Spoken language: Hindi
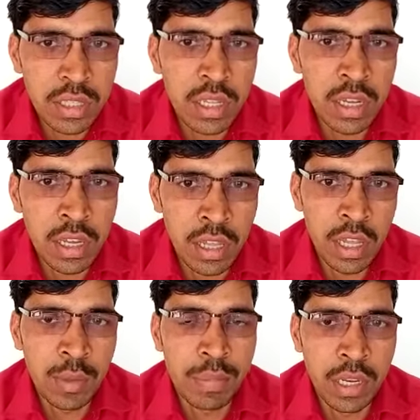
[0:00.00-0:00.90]
तरह
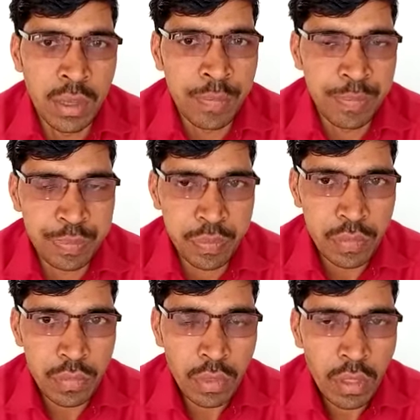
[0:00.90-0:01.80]
आपने
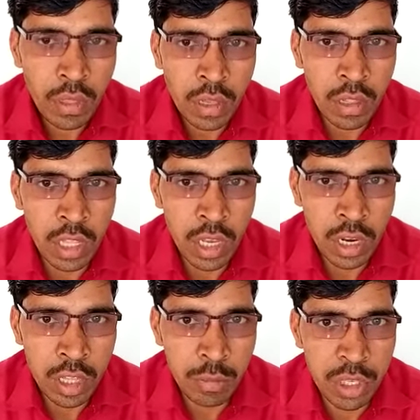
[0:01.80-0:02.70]

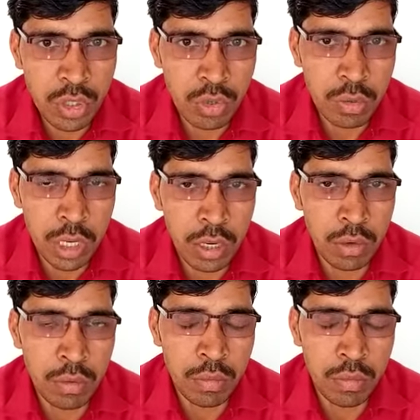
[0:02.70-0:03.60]
दिहाड़ी मजदूर वाल
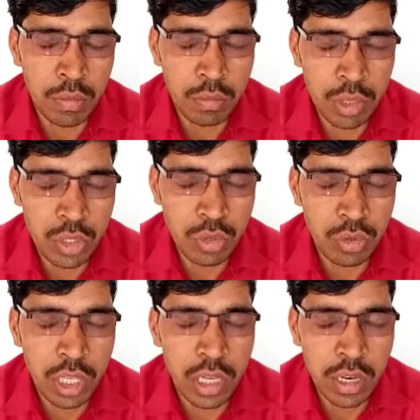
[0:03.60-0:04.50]

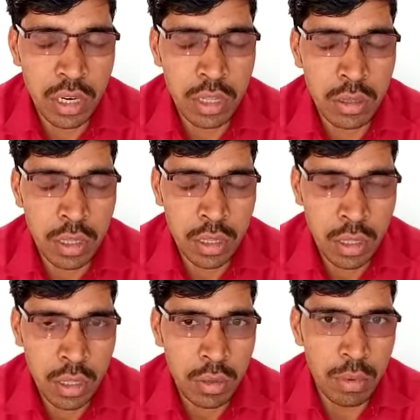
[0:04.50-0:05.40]
मजदूरी करने
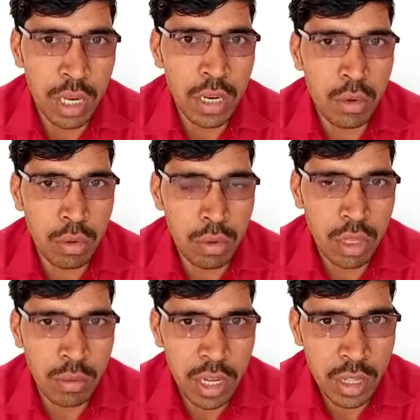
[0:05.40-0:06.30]
वाले लोगों
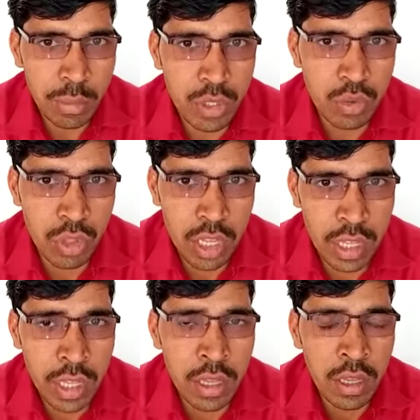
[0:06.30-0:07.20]
के बारे में सोचा
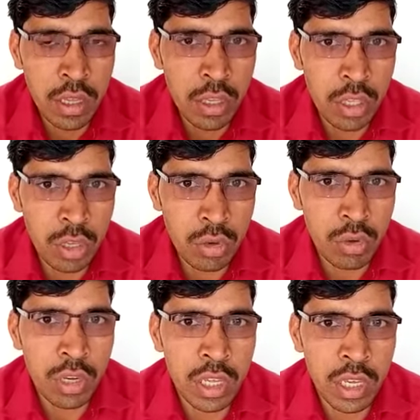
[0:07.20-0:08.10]
है कि
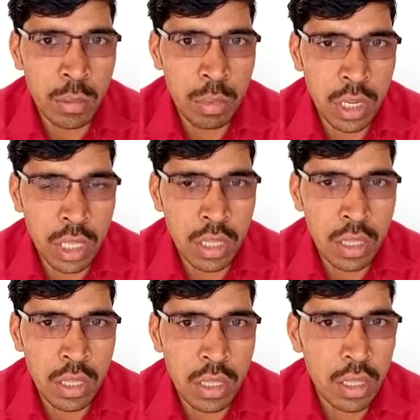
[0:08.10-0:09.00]
उन्हें आपने
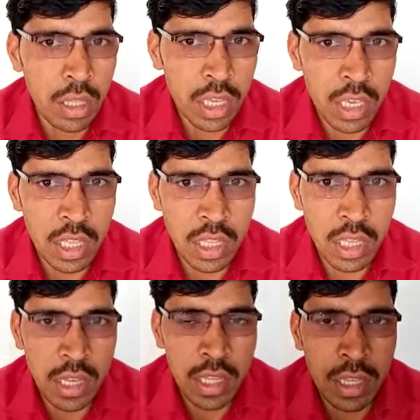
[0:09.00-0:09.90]
ये कह
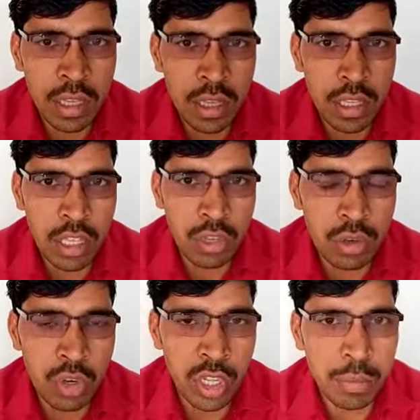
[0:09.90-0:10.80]
दिया है कि
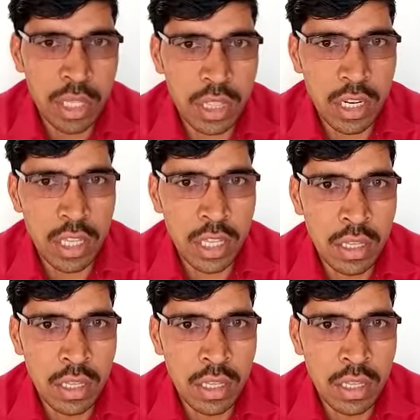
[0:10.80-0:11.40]
उन्हें मंथली